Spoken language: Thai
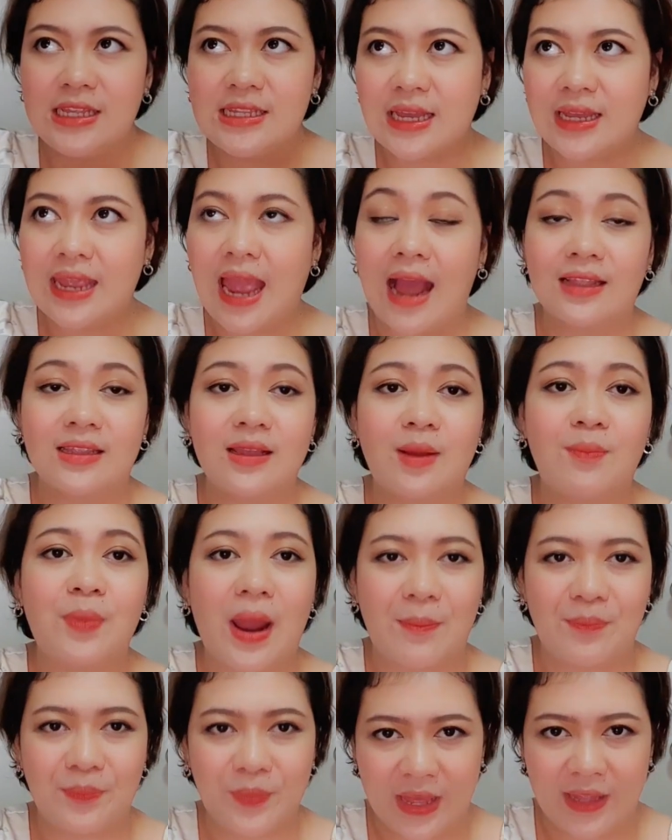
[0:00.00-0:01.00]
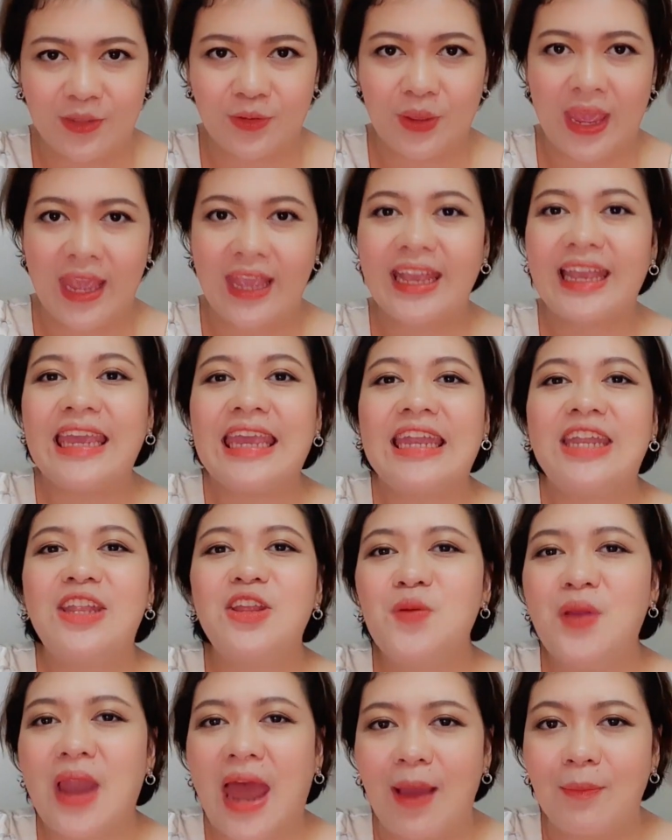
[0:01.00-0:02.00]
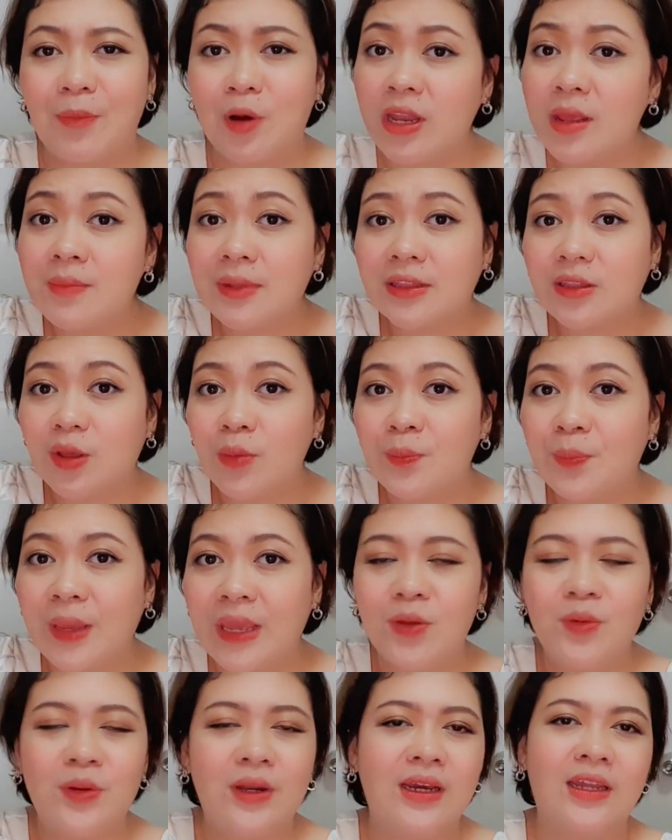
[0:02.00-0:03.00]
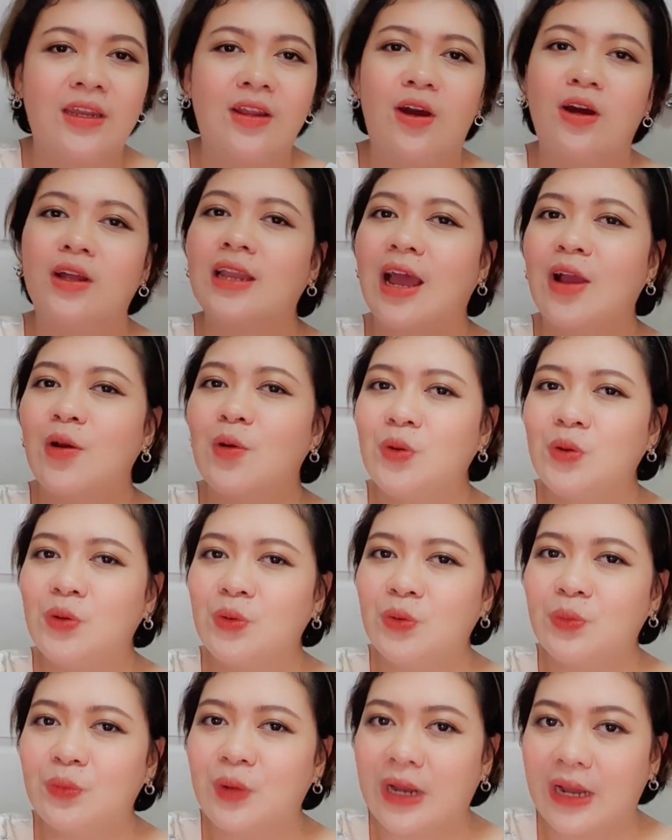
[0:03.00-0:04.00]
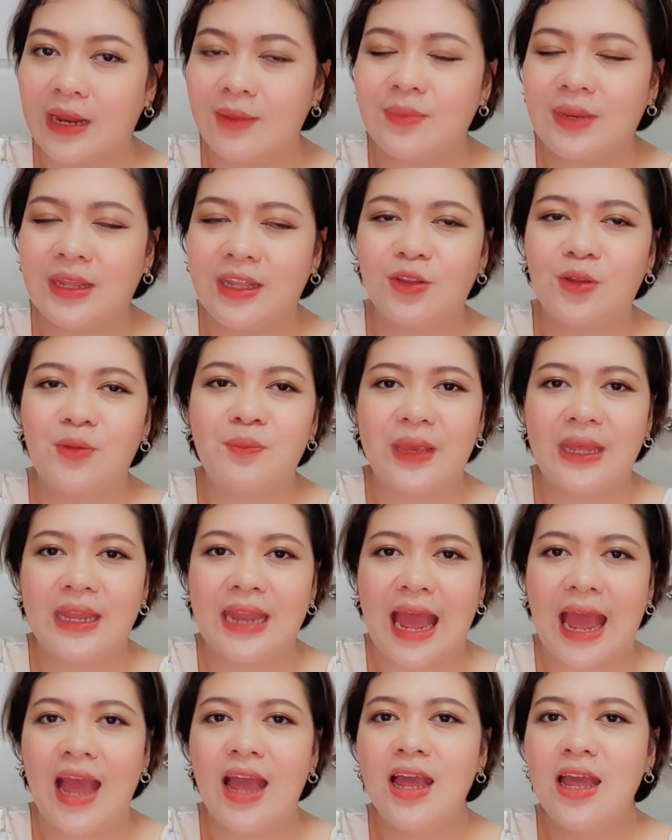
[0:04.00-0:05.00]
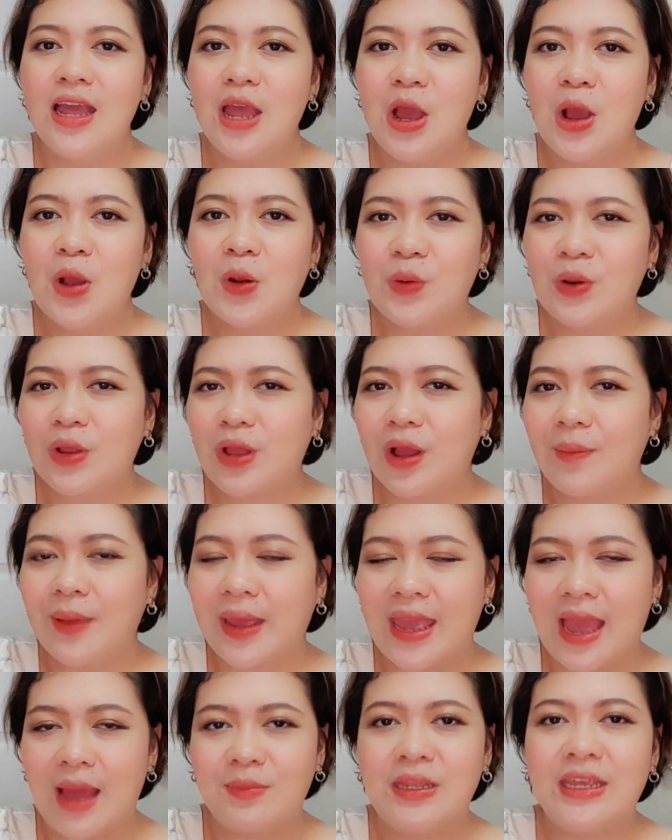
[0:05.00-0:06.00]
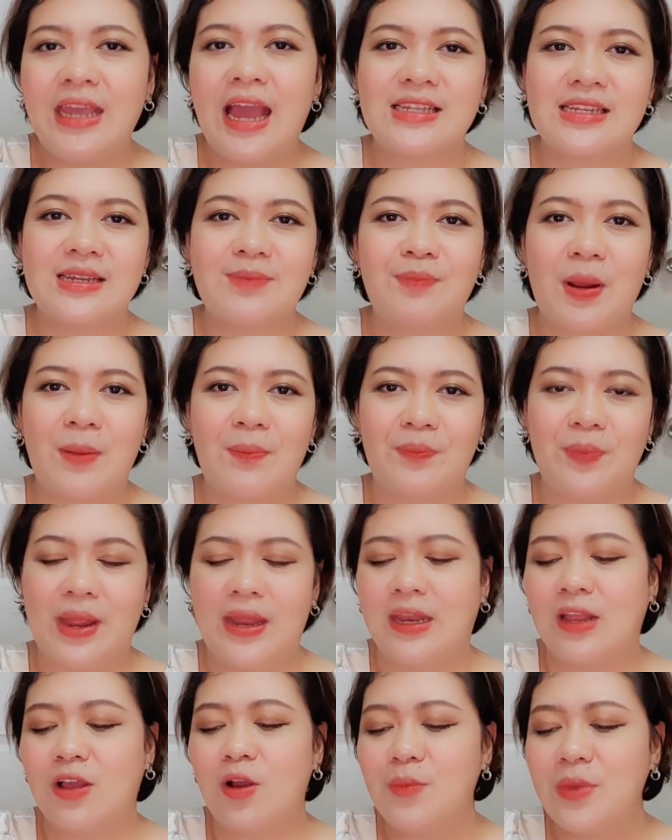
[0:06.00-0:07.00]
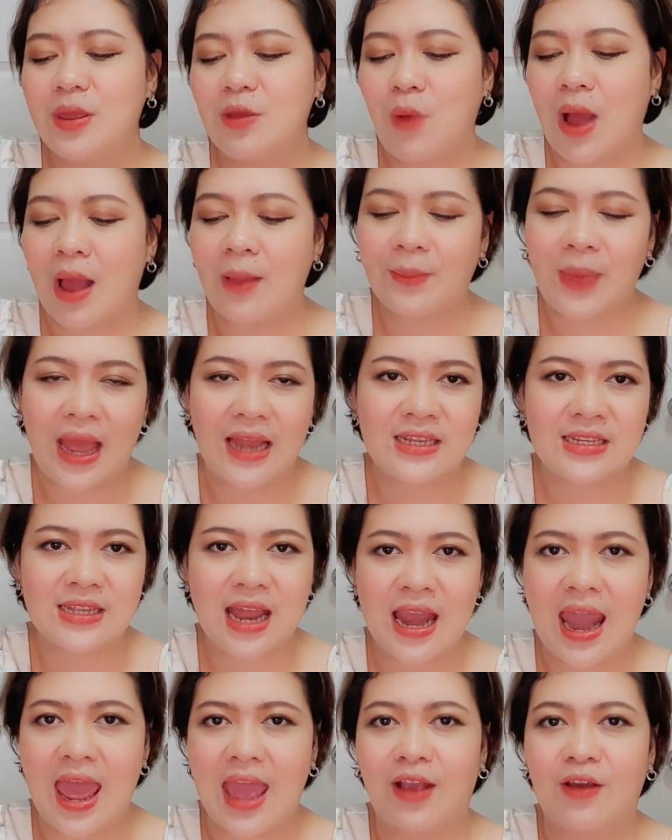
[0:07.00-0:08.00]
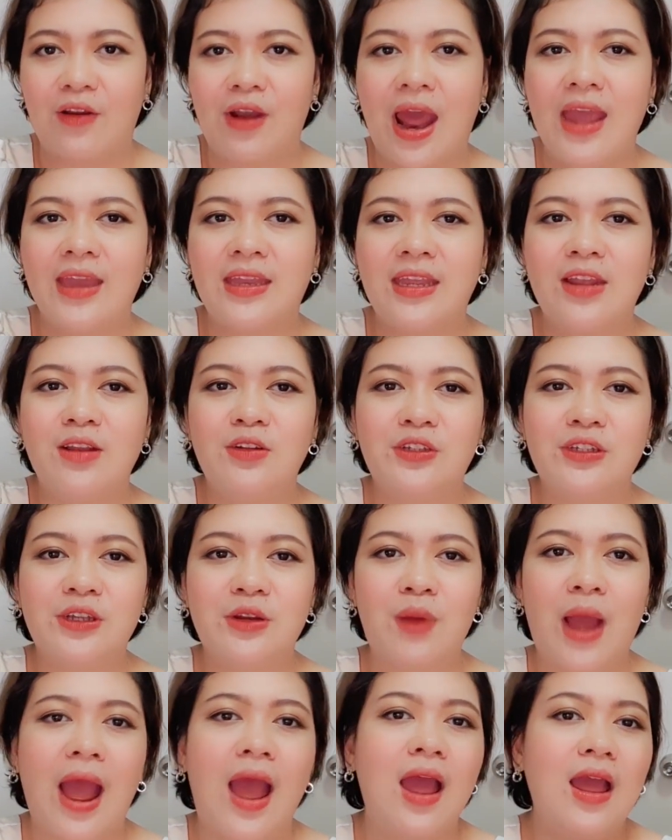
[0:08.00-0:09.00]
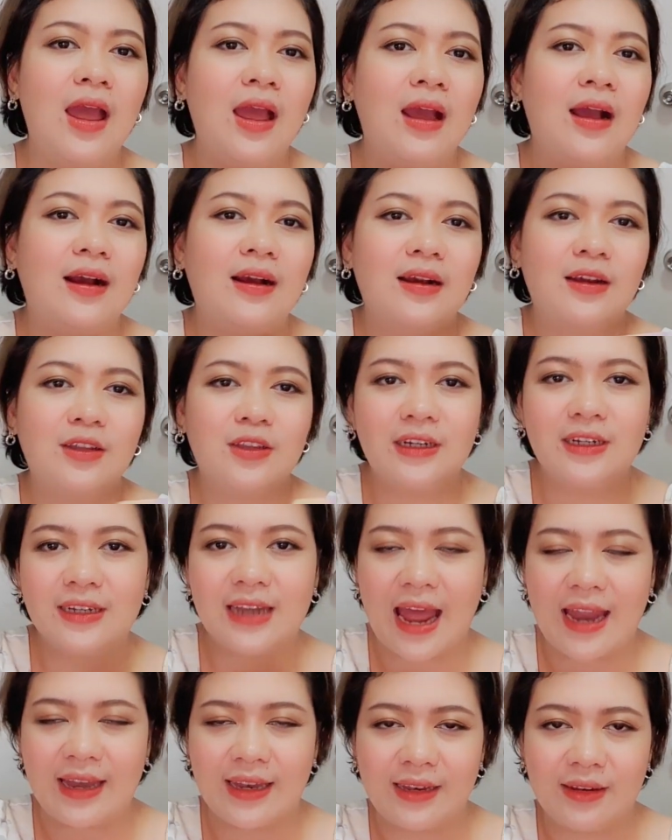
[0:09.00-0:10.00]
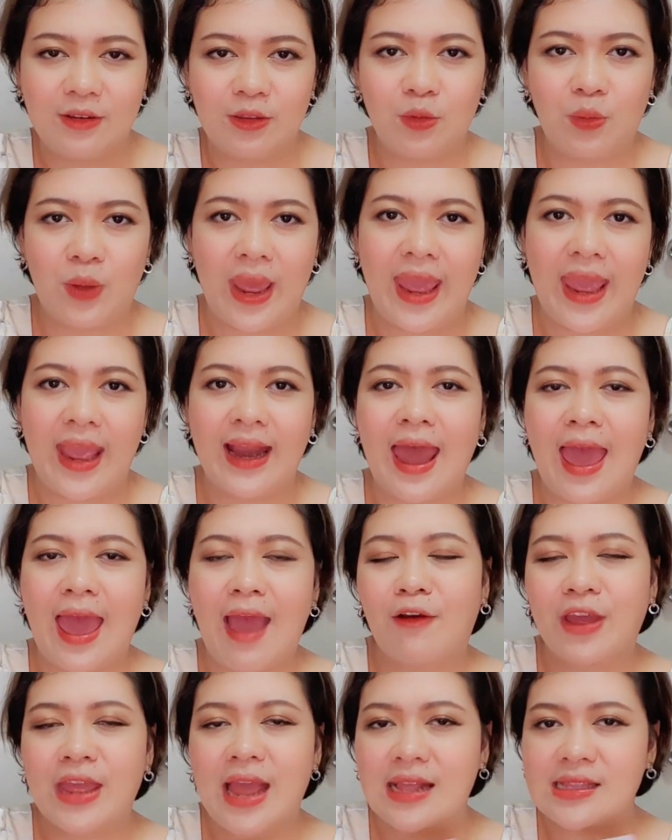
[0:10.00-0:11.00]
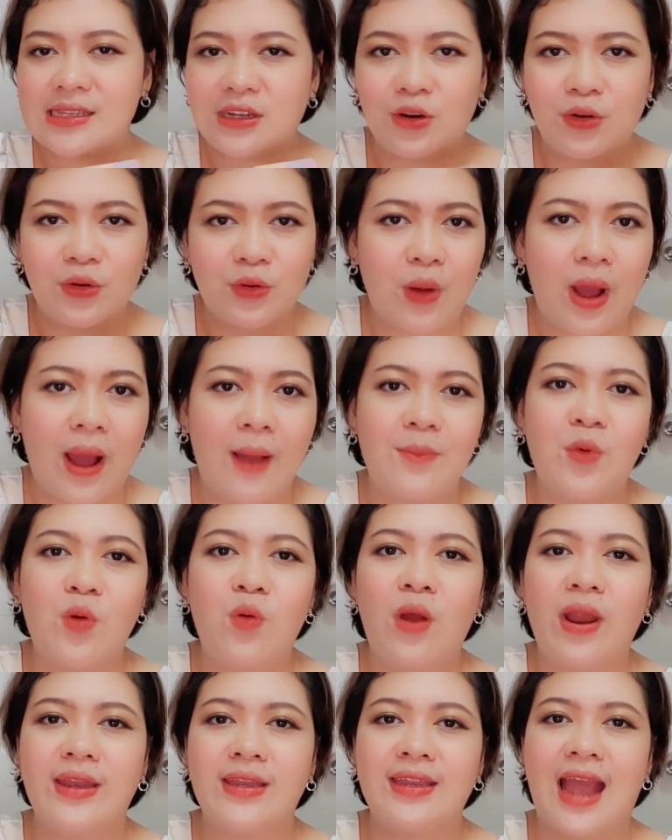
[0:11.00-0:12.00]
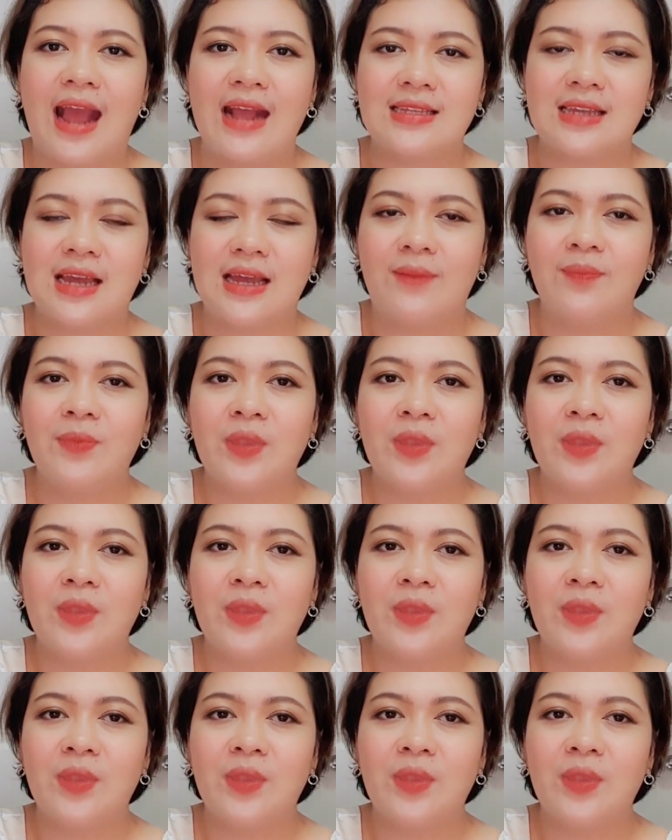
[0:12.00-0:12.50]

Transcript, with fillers: อยากจะปรับเปลี่ยนตัวเองคิดอยู่แหละเพราะนี่มันต้นปีอยู่เลยเนาะถ้าคุณดูคลิปนี้ต้นปีนะคุณก็พยายามที่อยากจะปรับเปลี่ยนก็มีวางแพชชั่นแหละใครที่รู้สึกว่าเอออึดอัด ตัวเองแล้วก็อยากจะลดความอ้วนอยากจะ